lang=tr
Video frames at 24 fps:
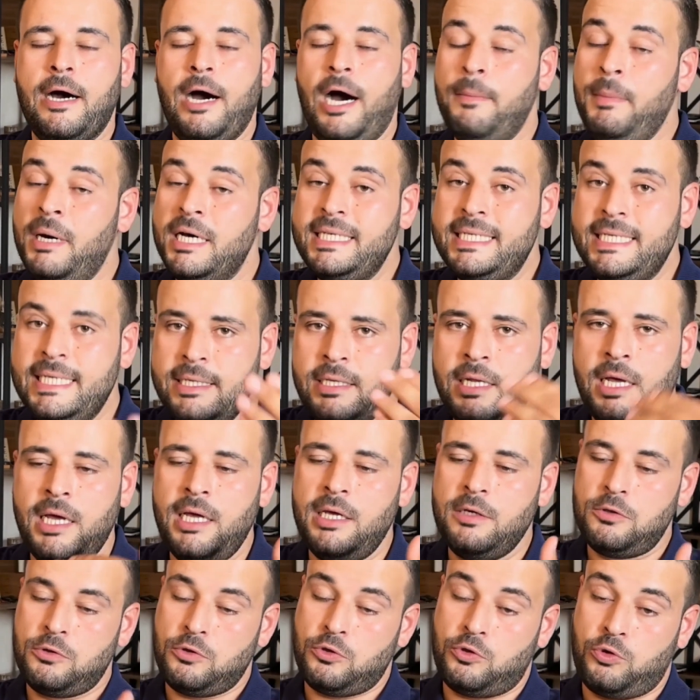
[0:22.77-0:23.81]
Ama
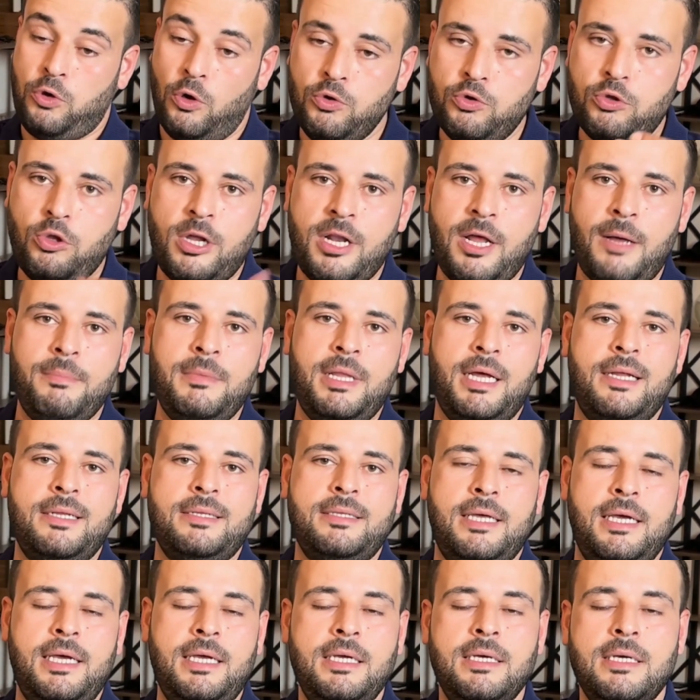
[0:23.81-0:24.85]
yine son
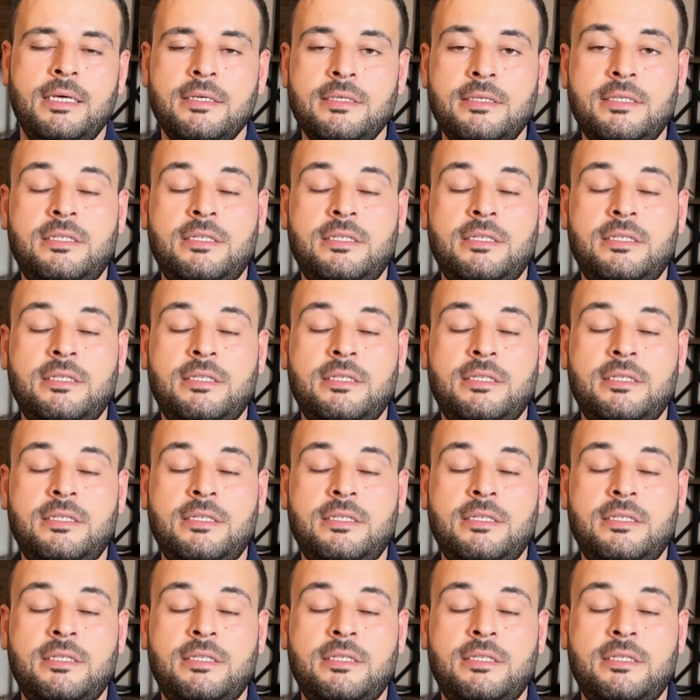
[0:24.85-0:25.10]
dönemlerde